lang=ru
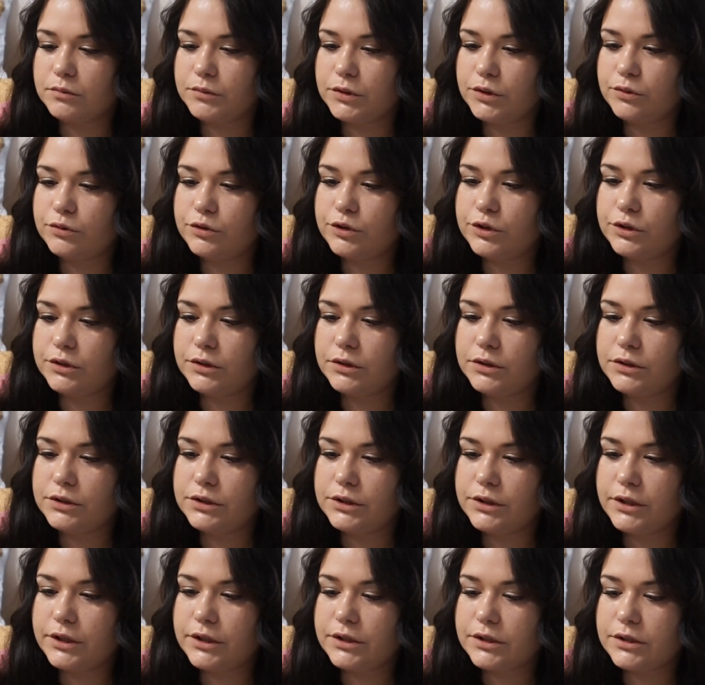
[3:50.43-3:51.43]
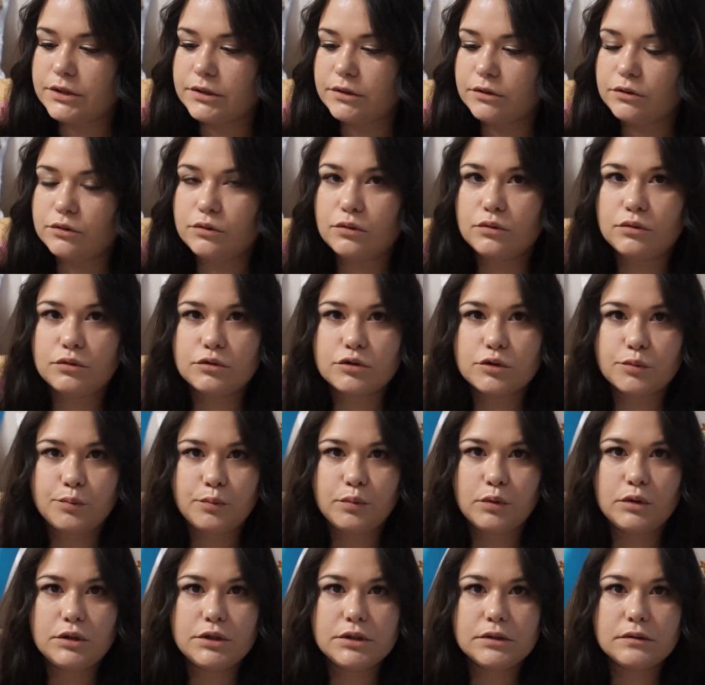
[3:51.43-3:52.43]
Мне очень интересно, кто тоже
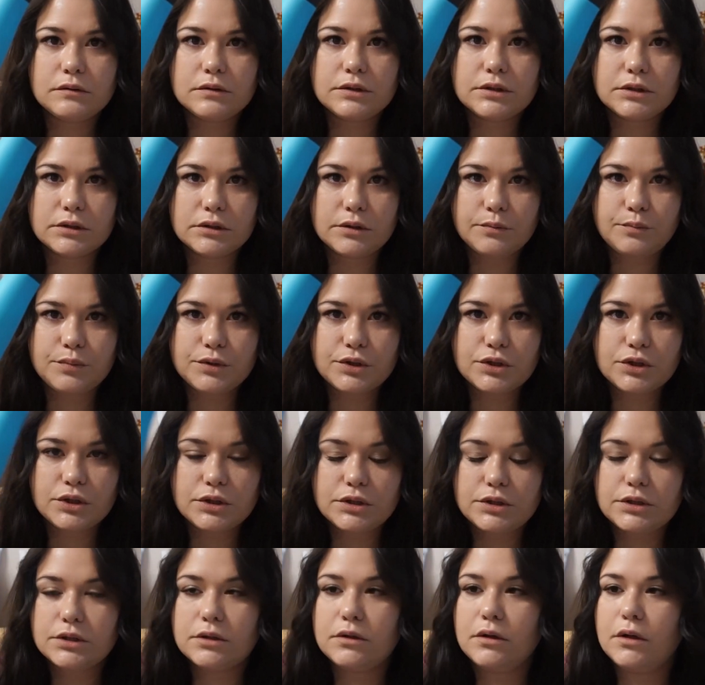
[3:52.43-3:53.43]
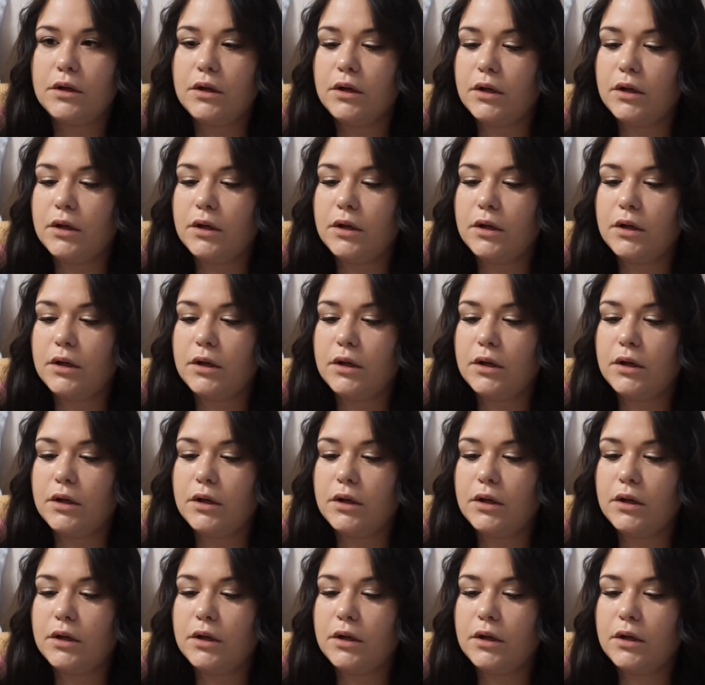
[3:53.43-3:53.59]
пользовался, напишите.